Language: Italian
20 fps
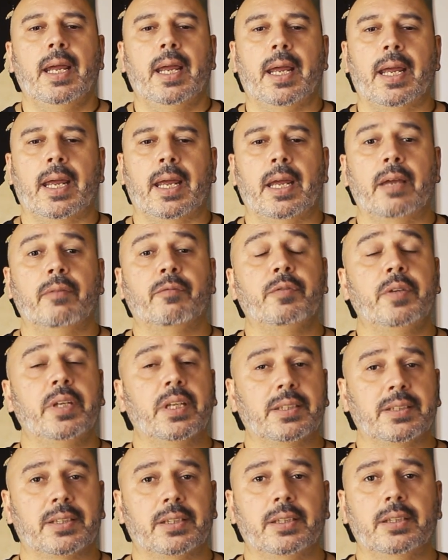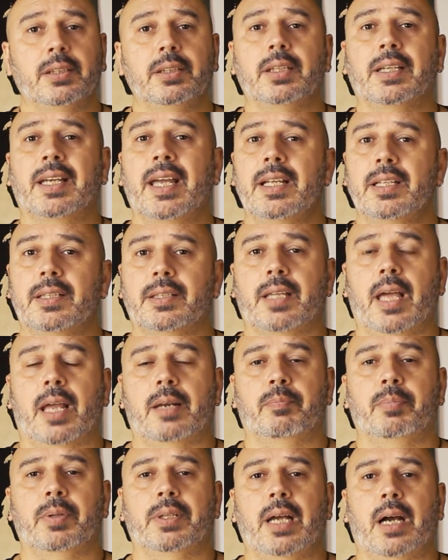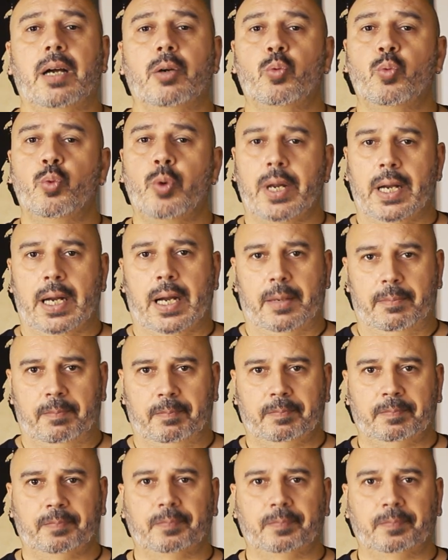e First che interpreta Uela.